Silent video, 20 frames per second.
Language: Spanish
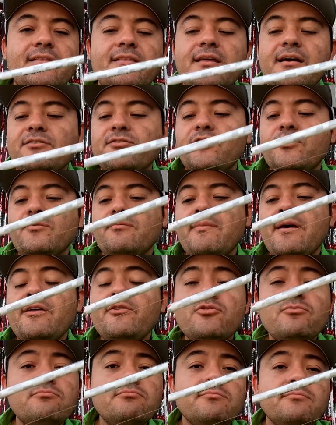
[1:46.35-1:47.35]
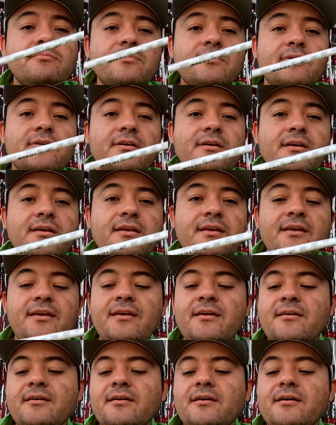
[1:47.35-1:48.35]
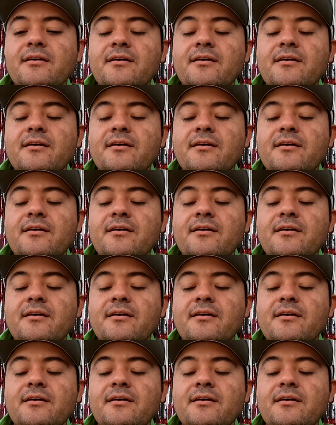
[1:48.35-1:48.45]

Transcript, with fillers: de acción medium y